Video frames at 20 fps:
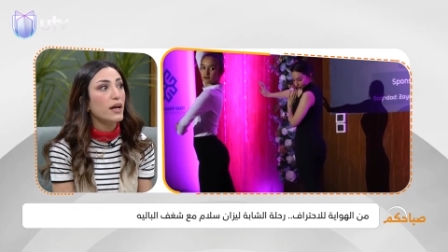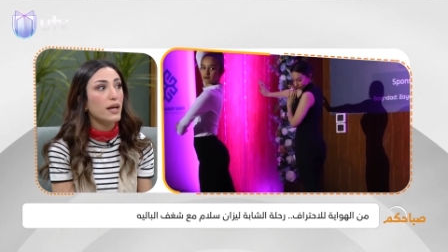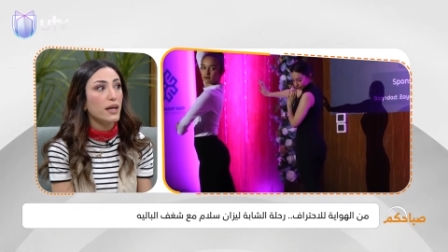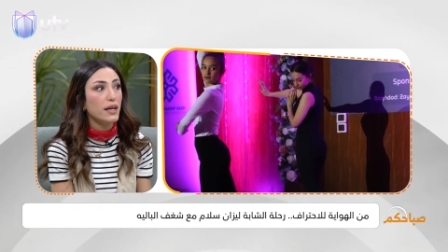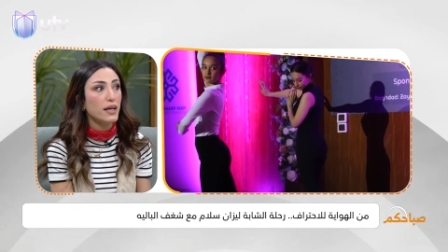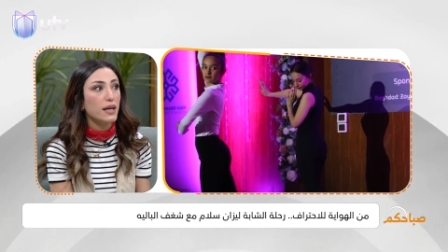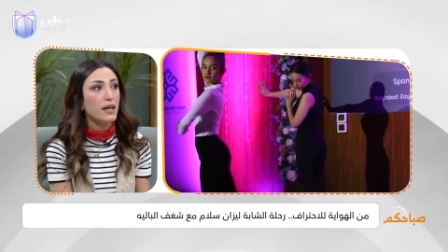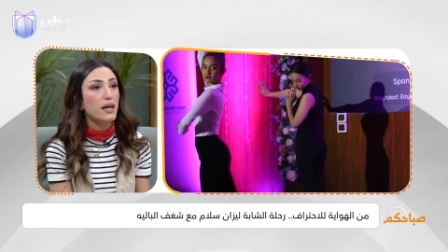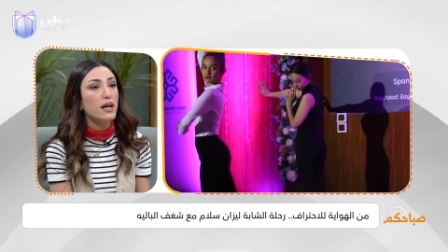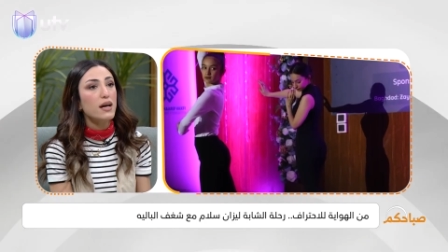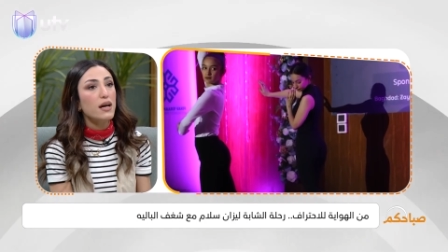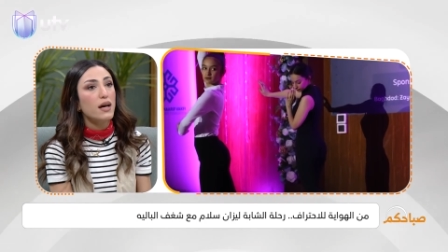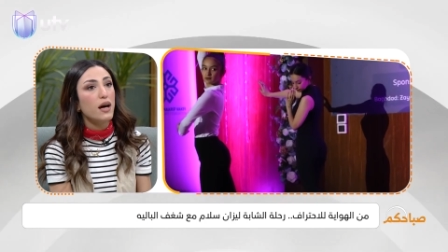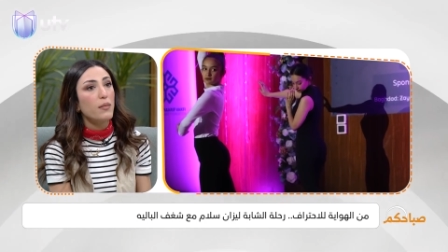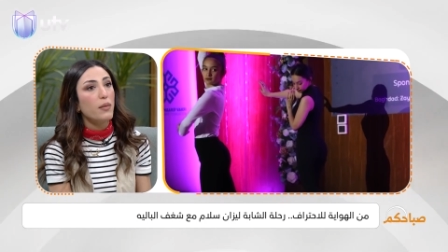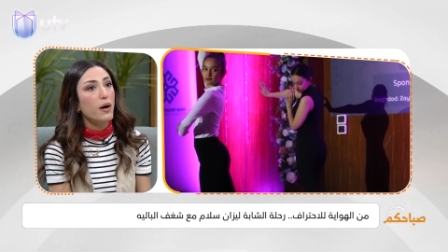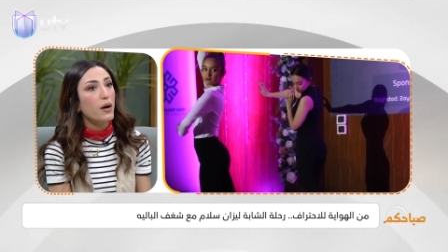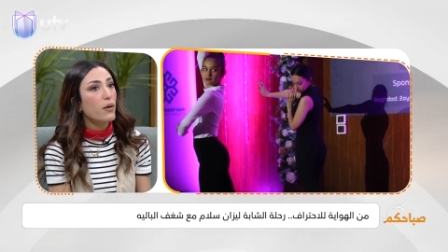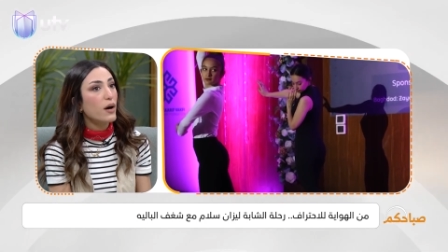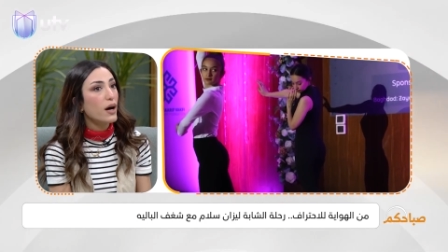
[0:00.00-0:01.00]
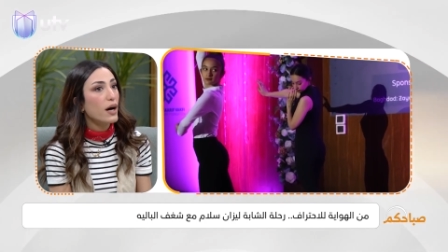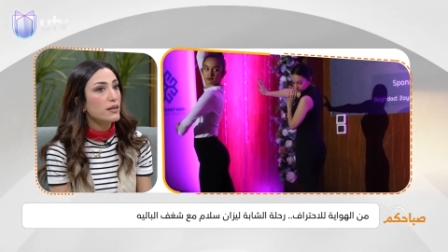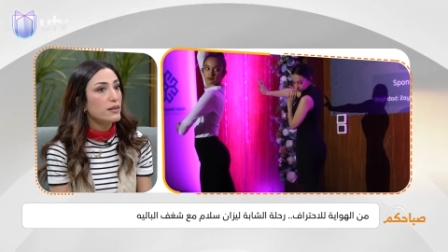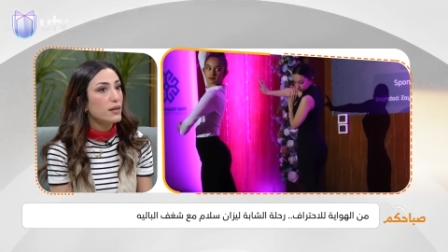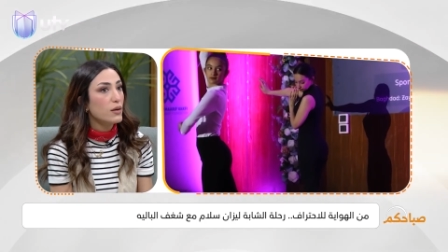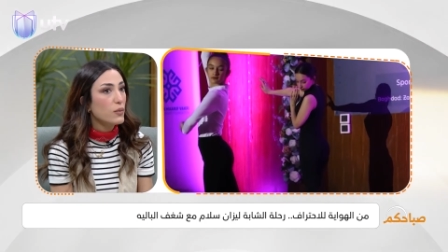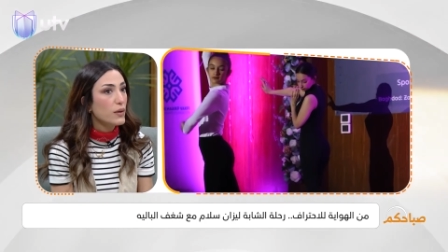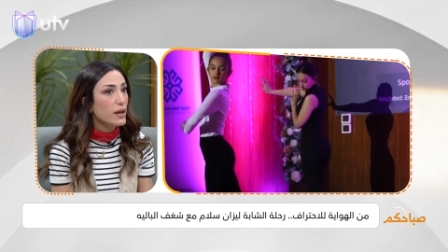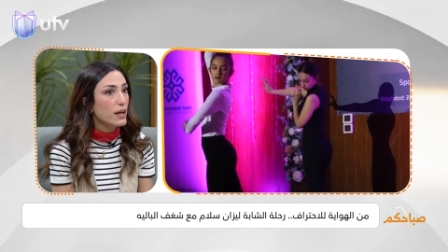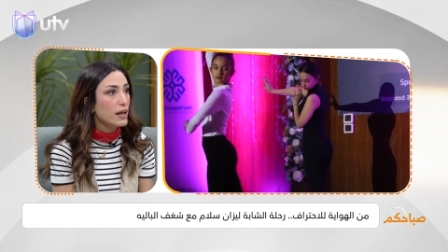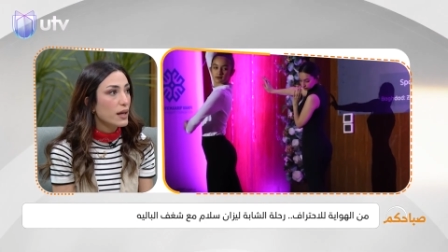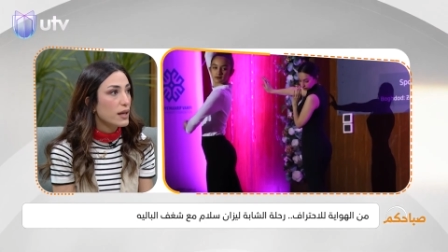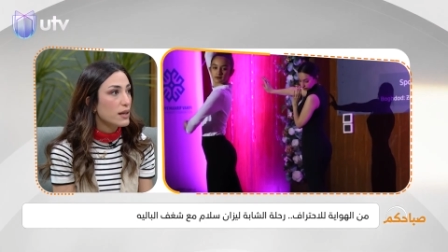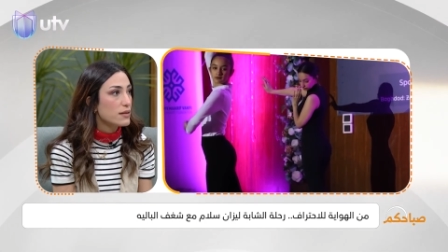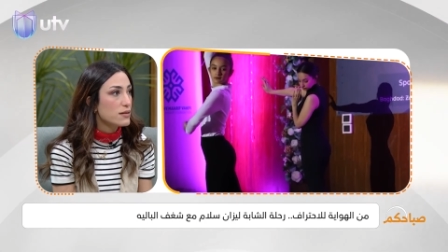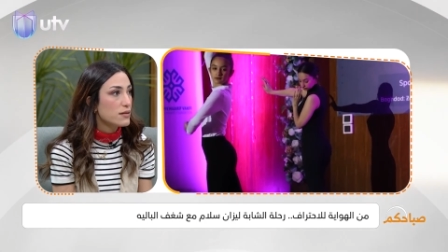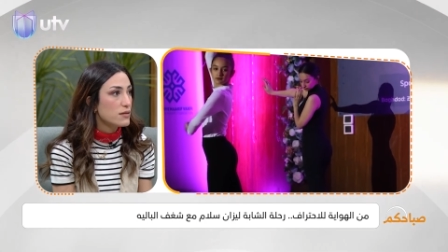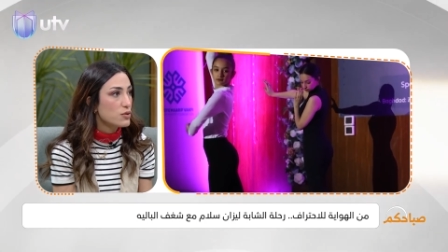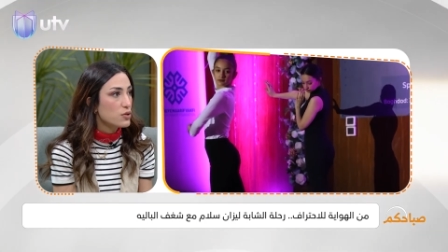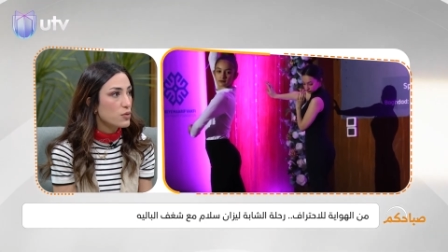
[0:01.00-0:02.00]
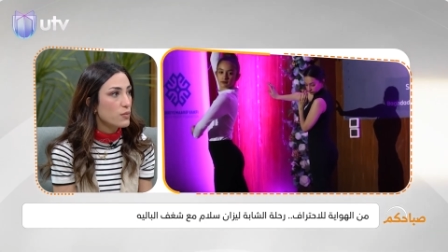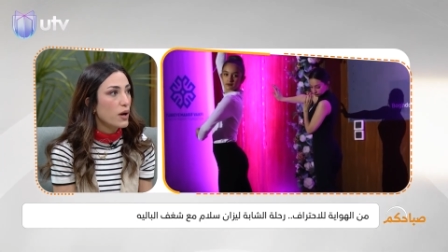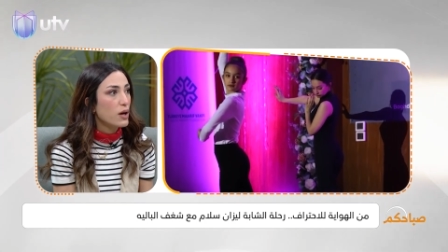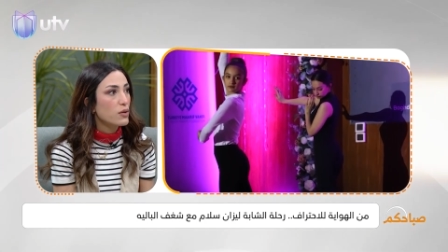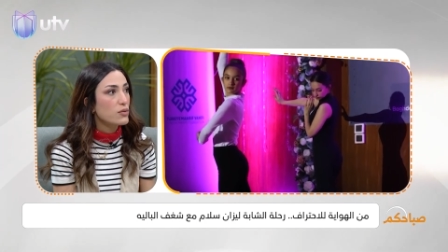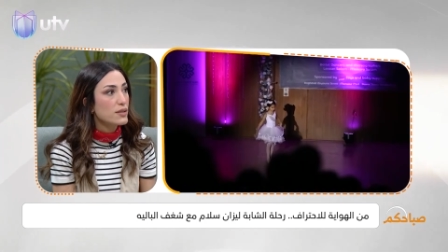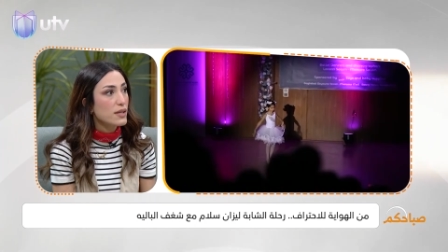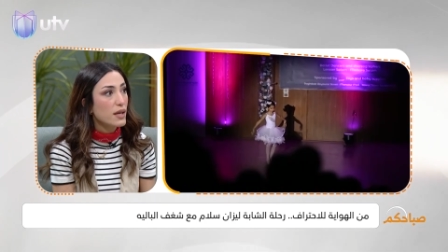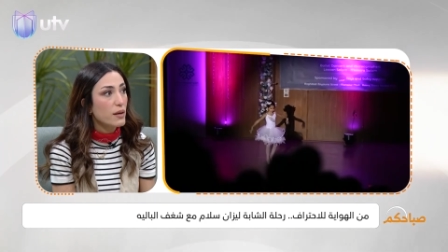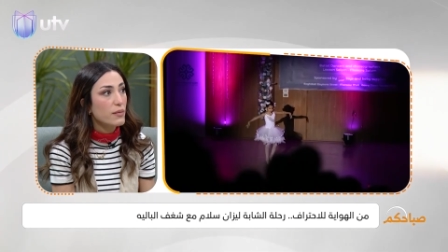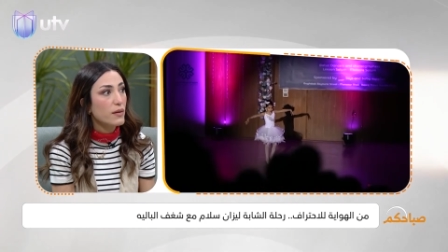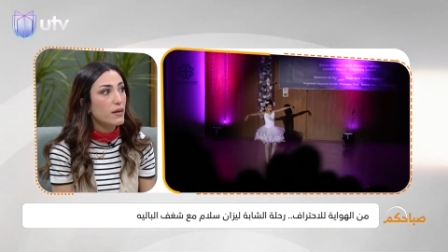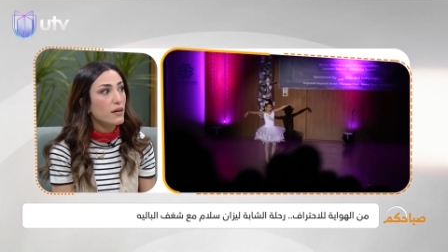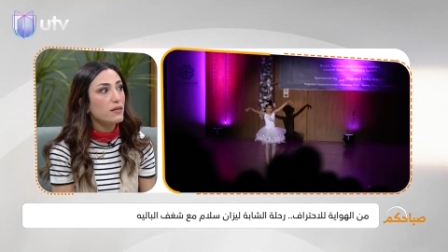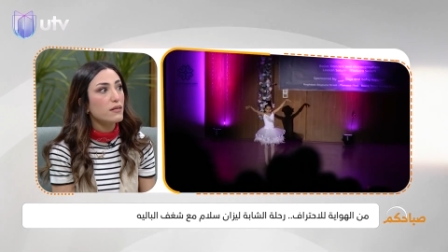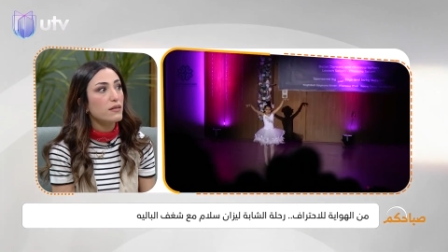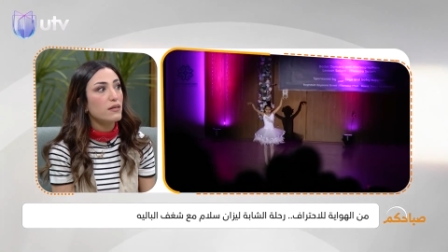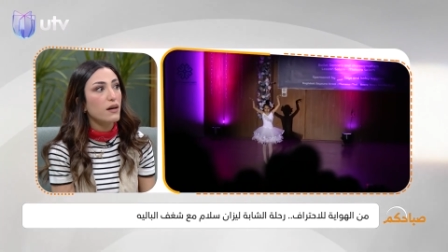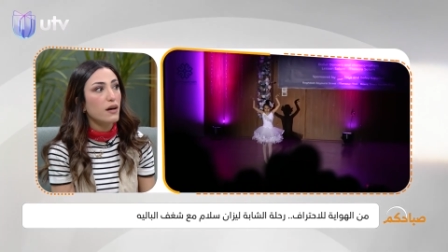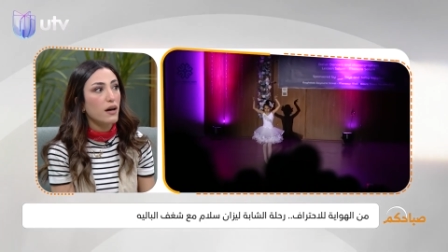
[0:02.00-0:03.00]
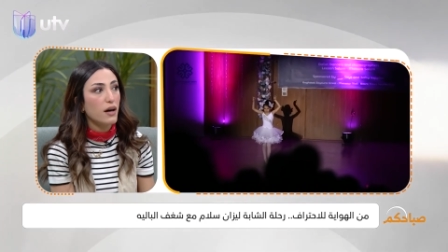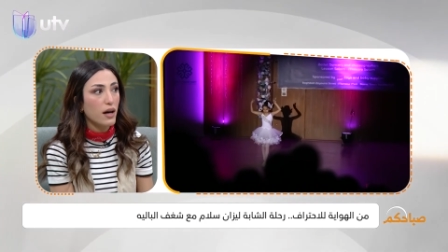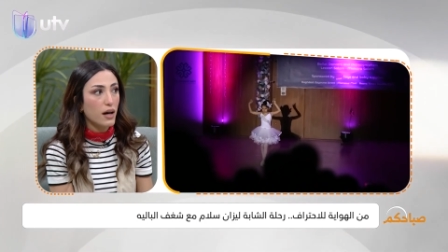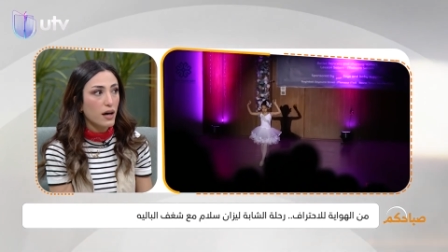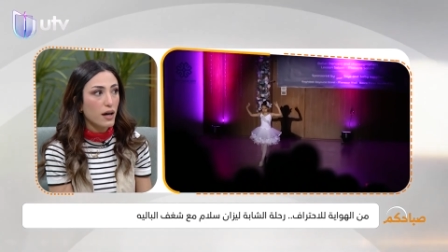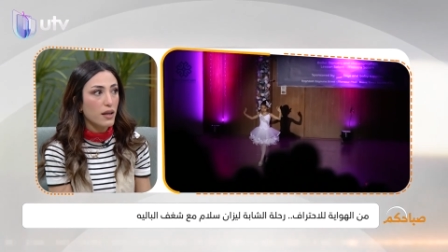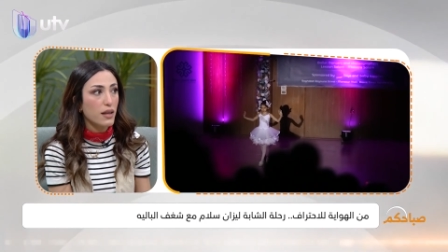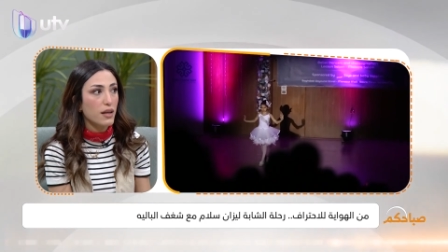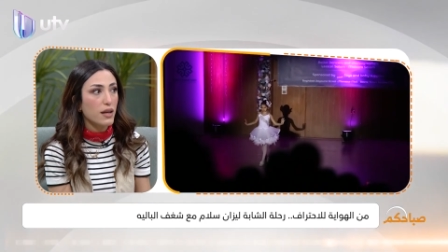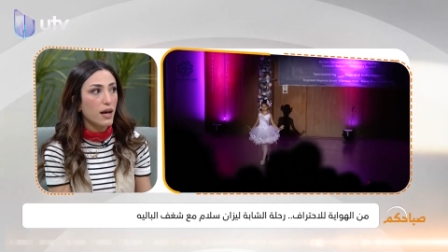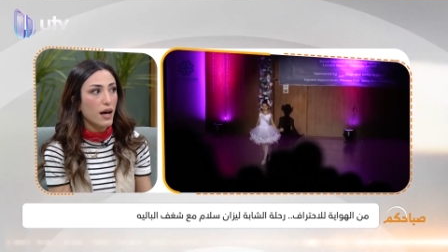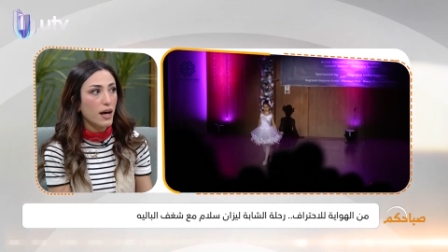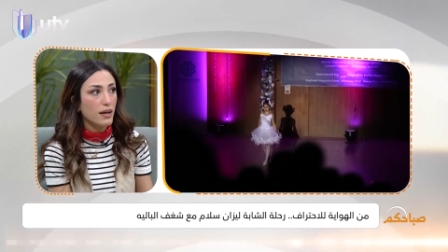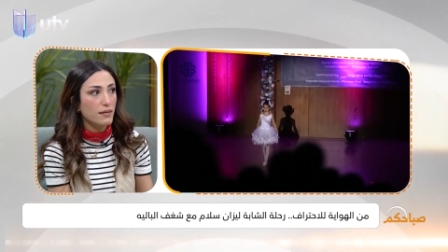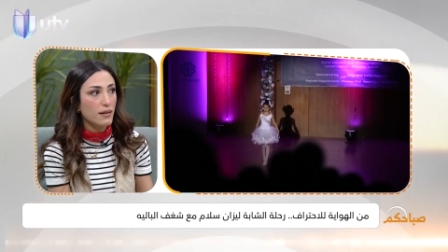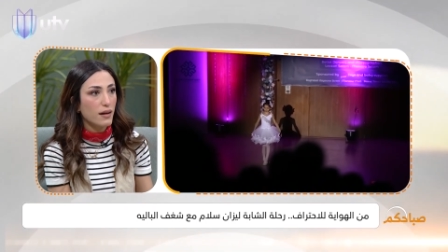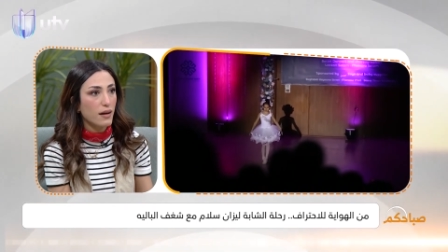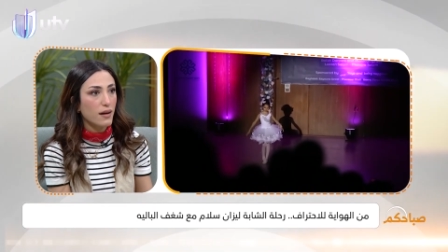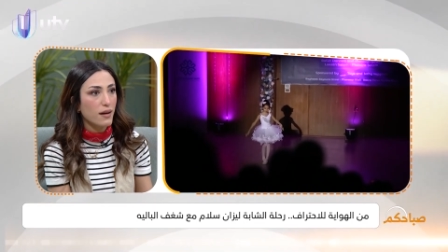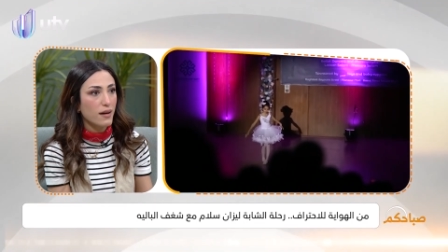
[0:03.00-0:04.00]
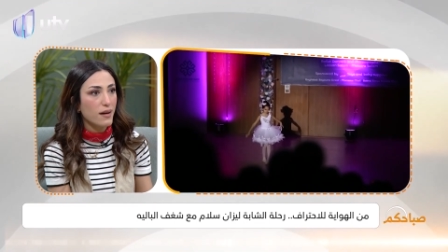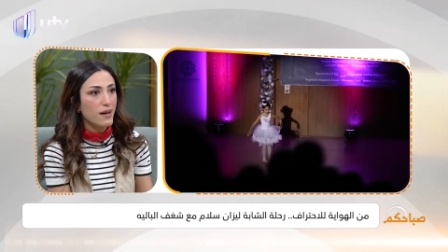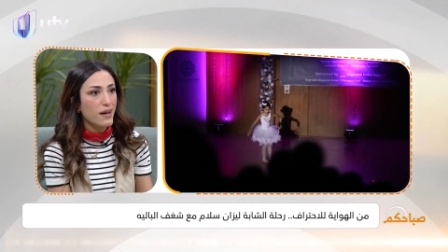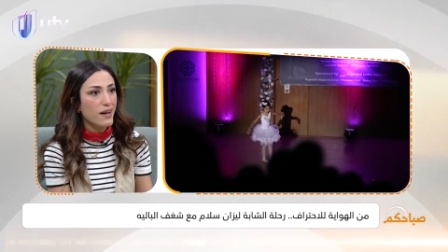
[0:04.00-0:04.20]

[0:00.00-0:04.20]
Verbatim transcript: اي باوقات الويكندز جمعه وسبت هذه حتى